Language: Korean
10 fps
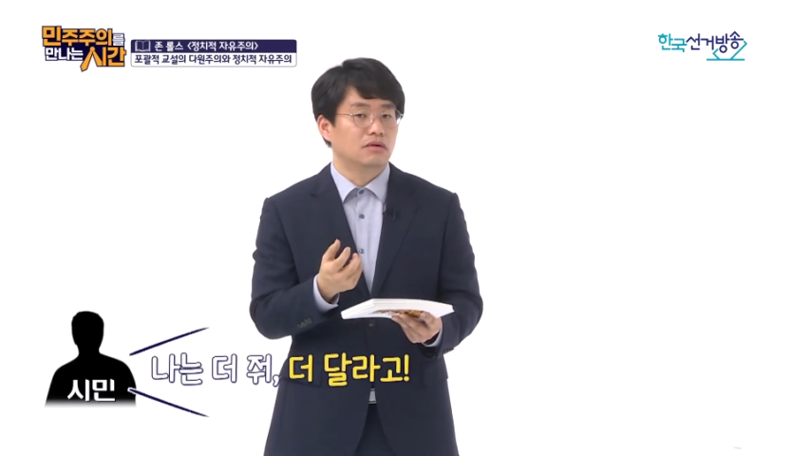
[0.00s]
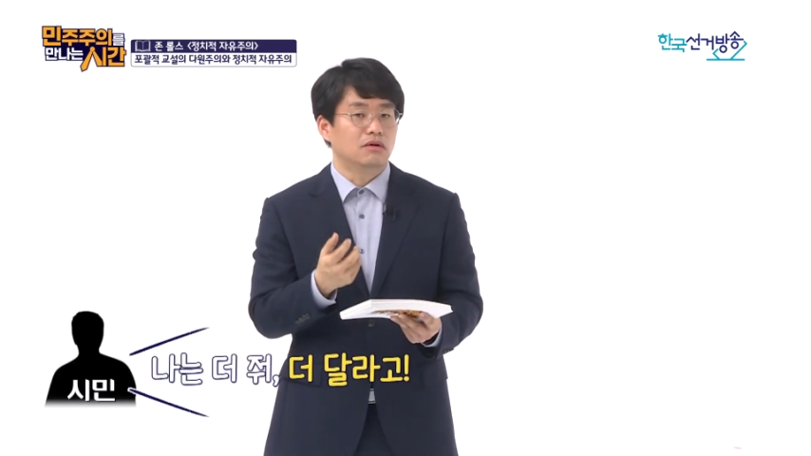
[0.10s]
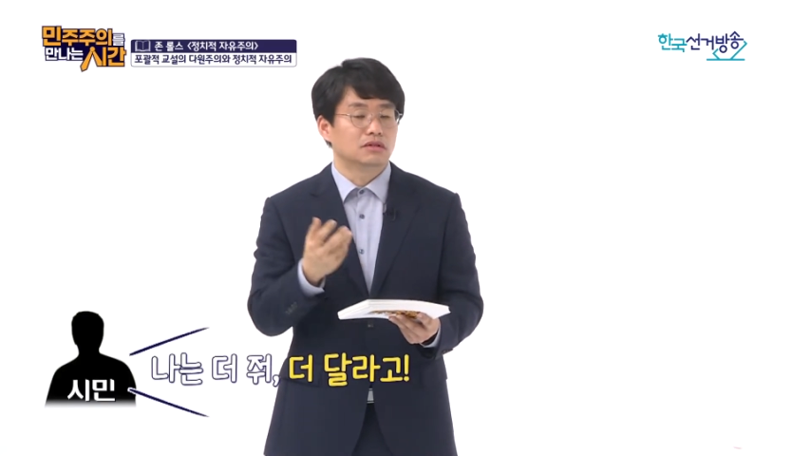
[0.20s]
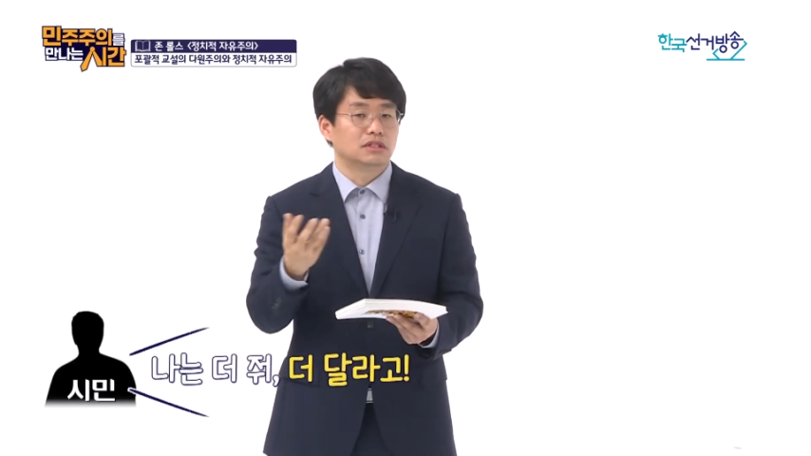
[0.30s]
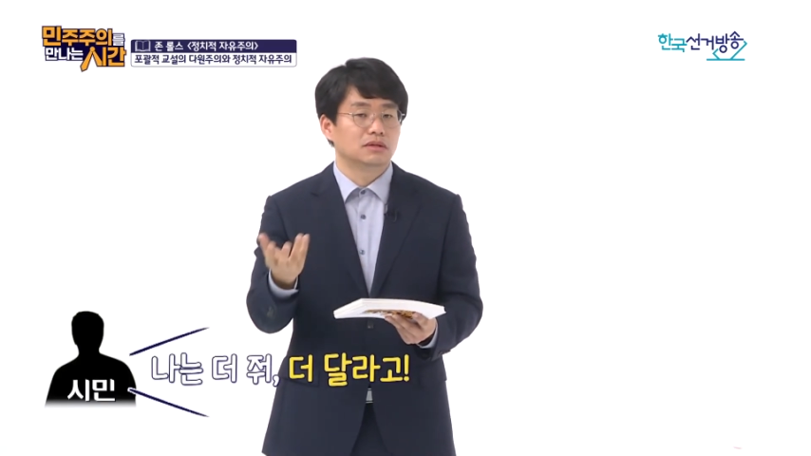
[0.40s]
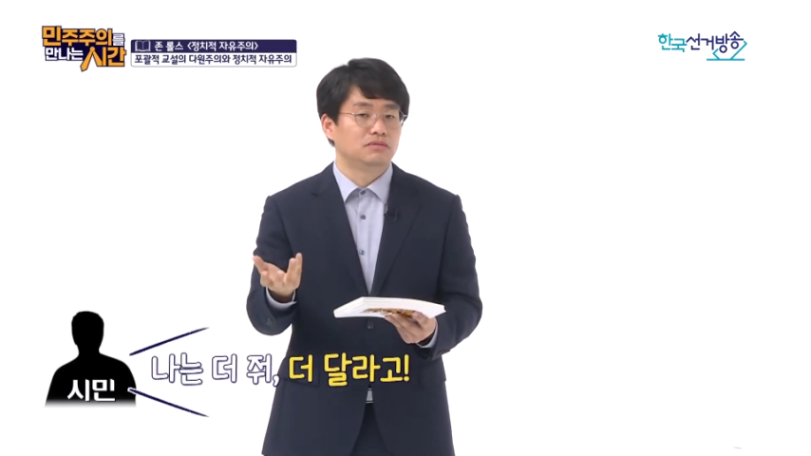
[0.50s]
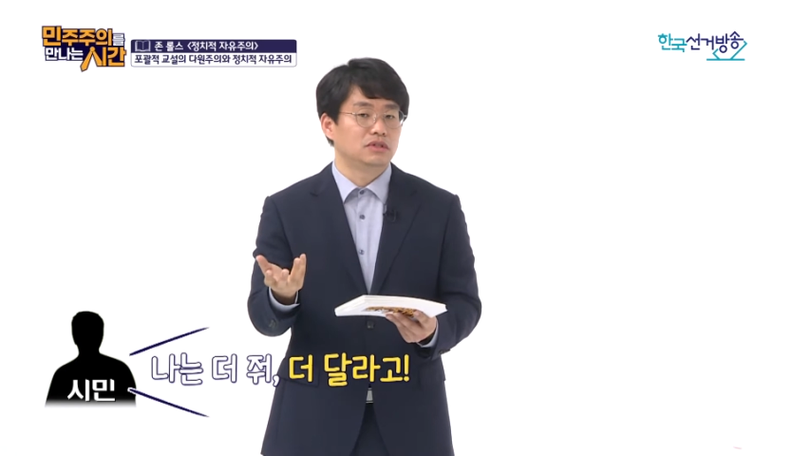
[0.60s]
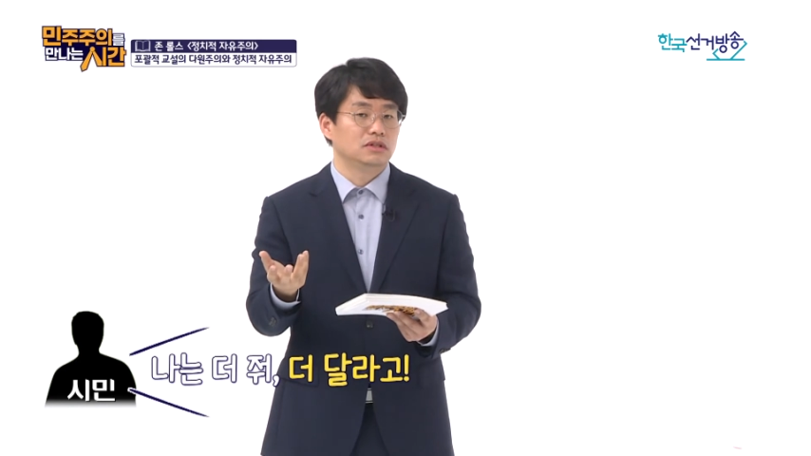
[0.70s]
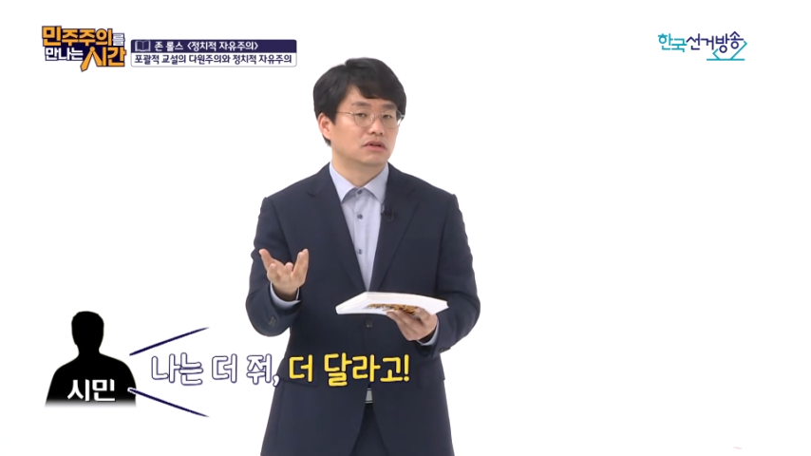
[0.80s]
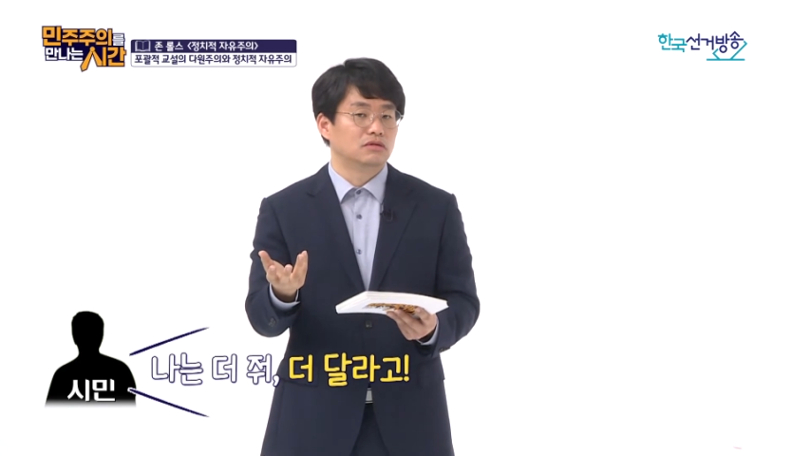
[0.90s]
억지를
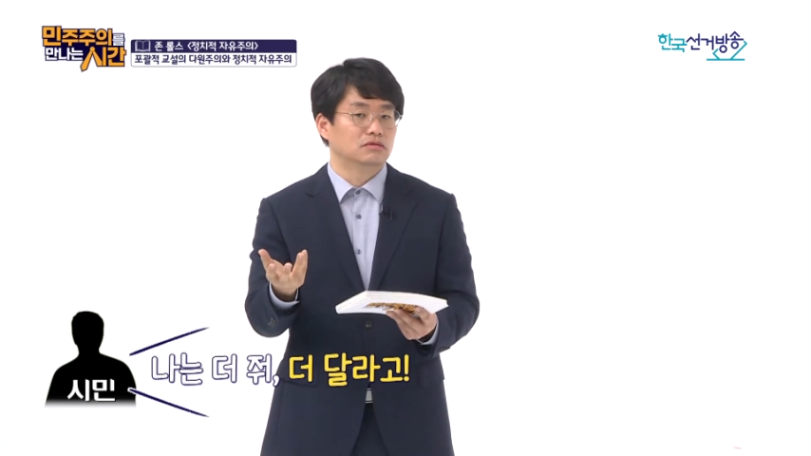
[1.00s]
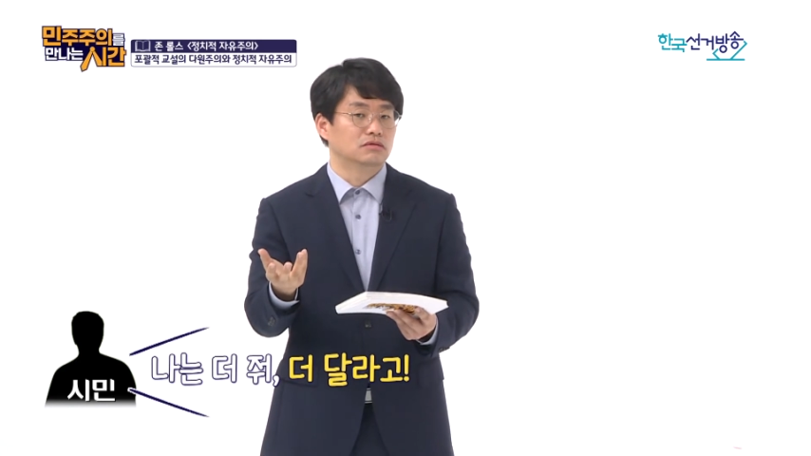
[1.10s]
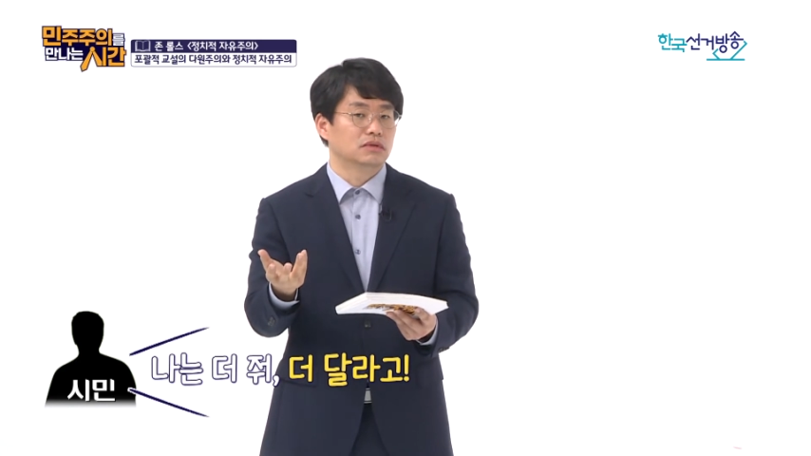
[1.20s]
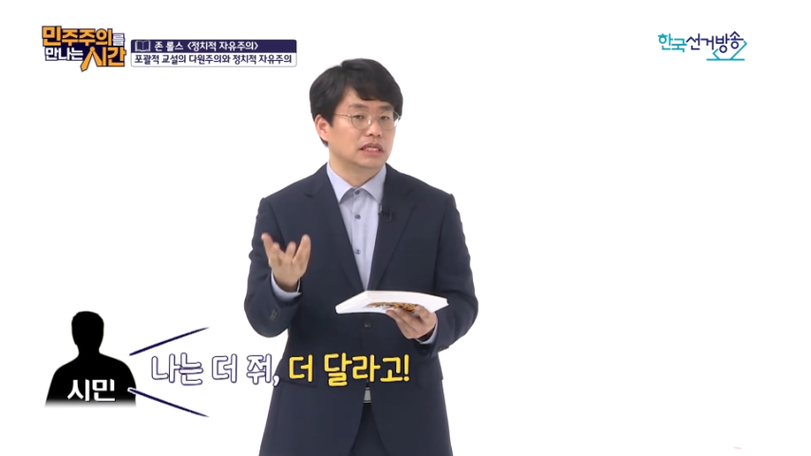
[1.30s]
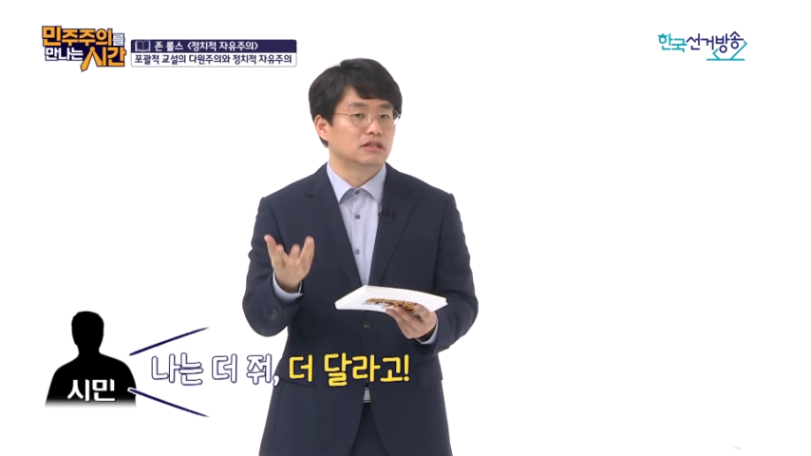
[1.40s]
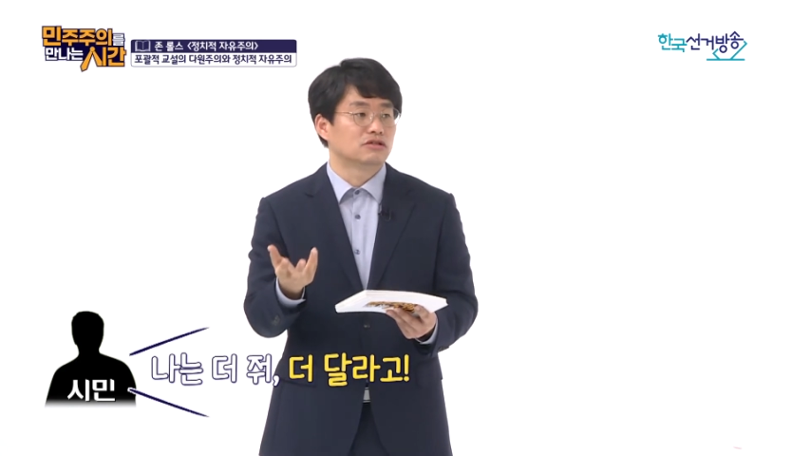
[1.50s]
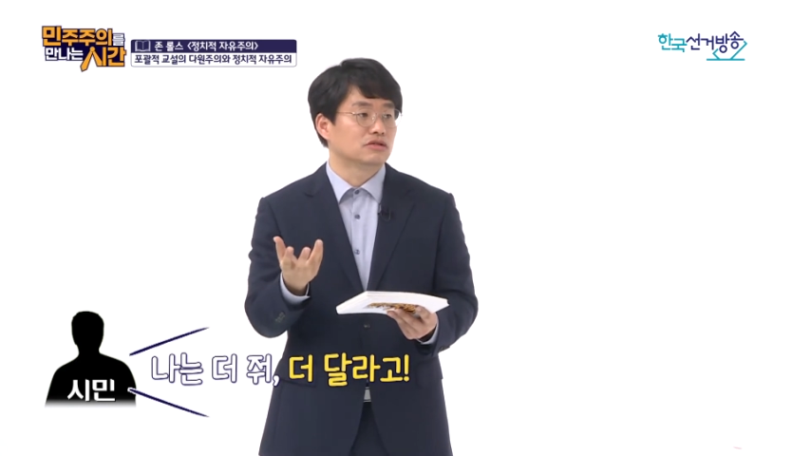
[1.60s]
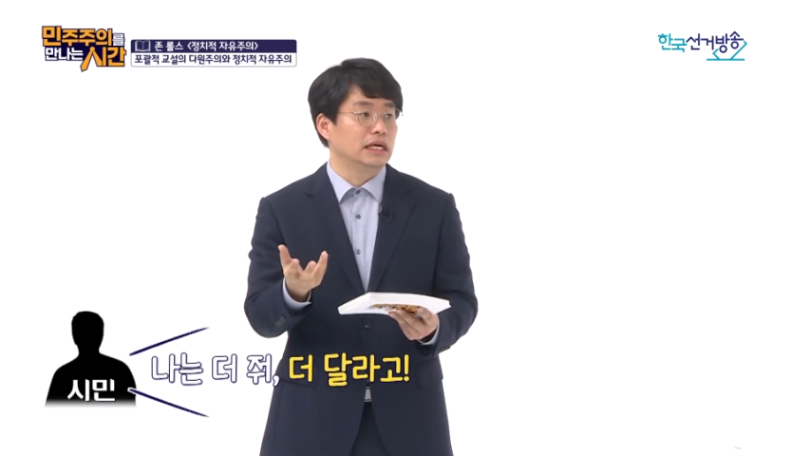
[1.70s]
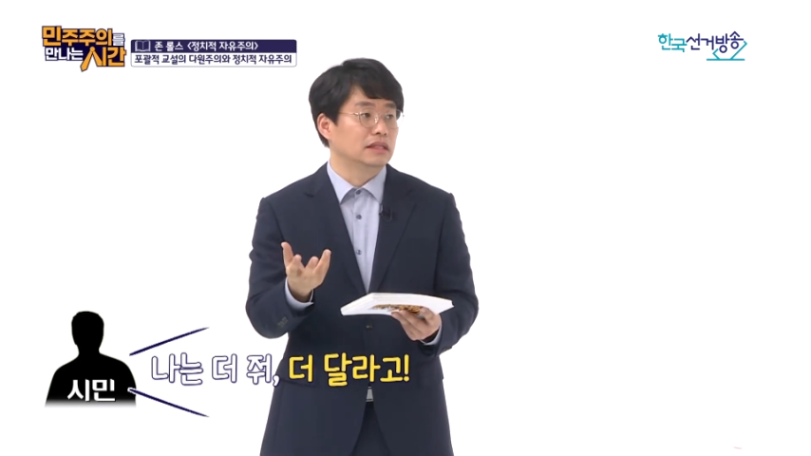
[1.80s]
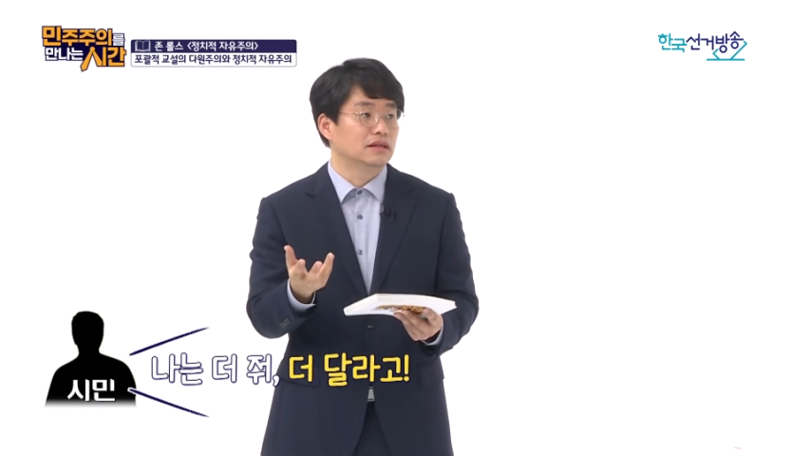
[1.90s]
부리는 경우가 있을
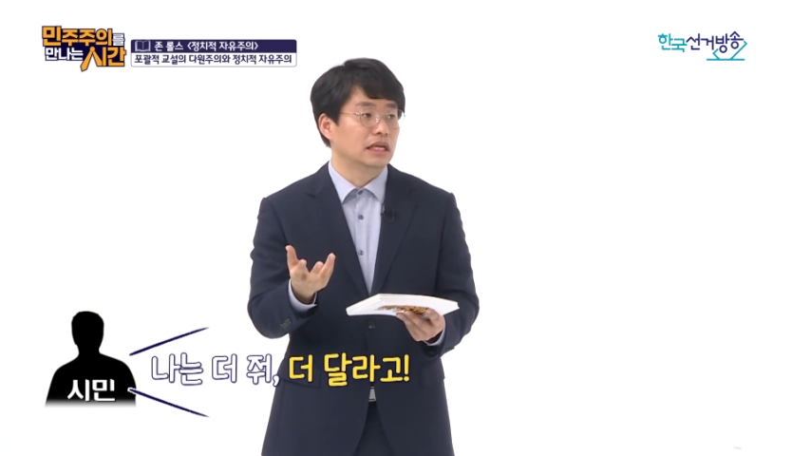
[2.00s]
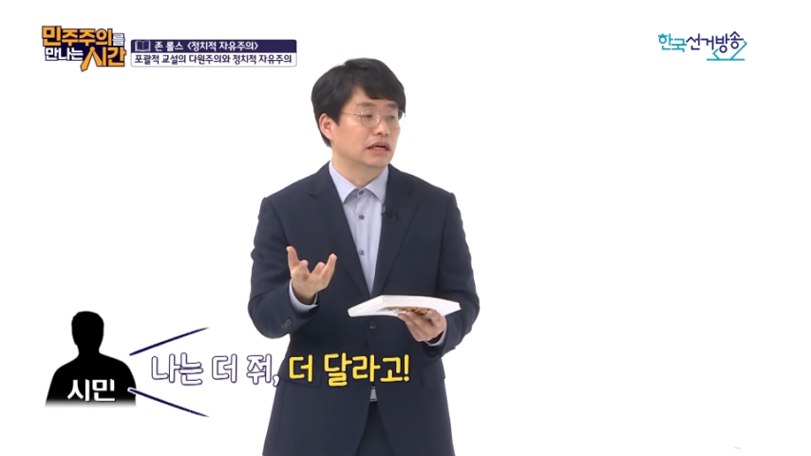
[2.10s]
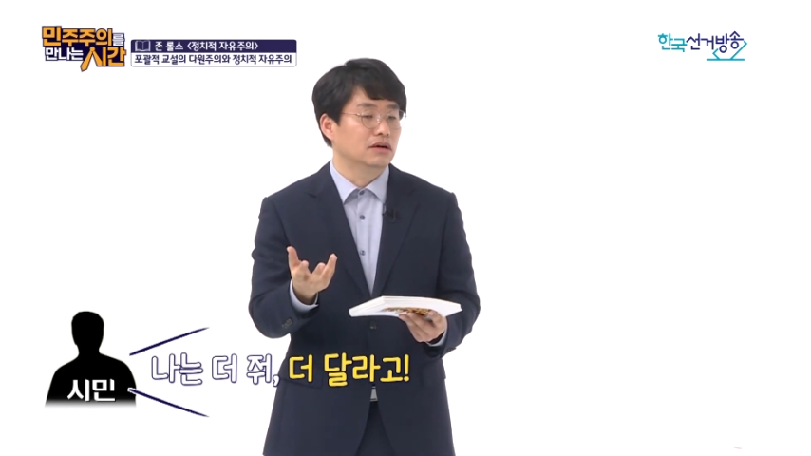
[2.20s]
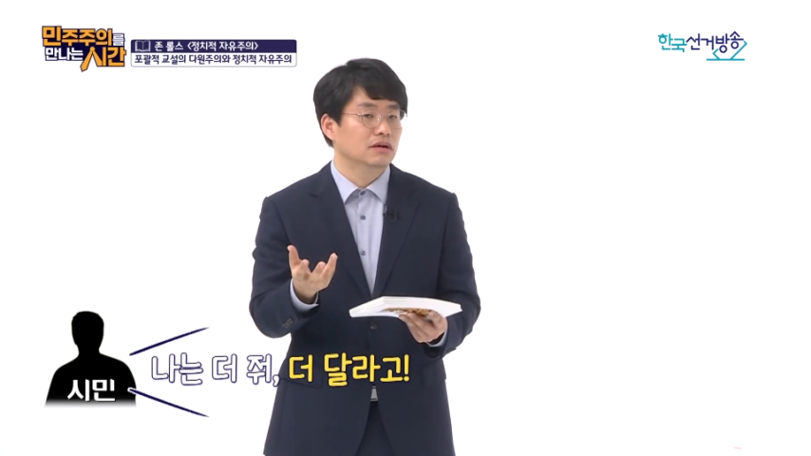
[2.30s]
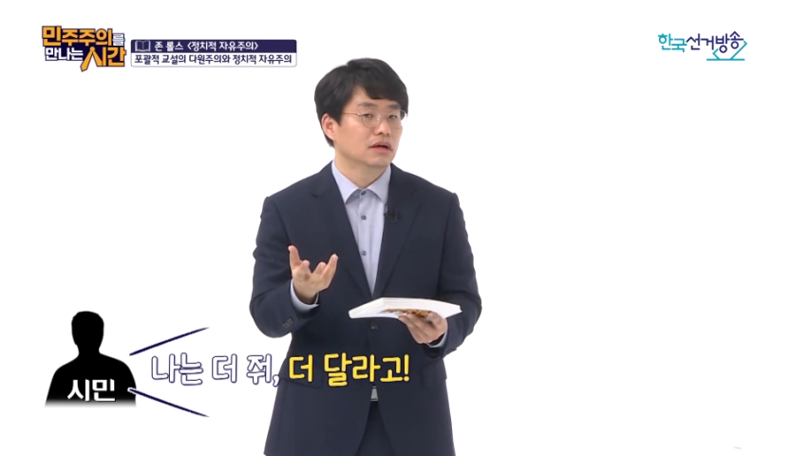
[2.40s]
수가 있는데요.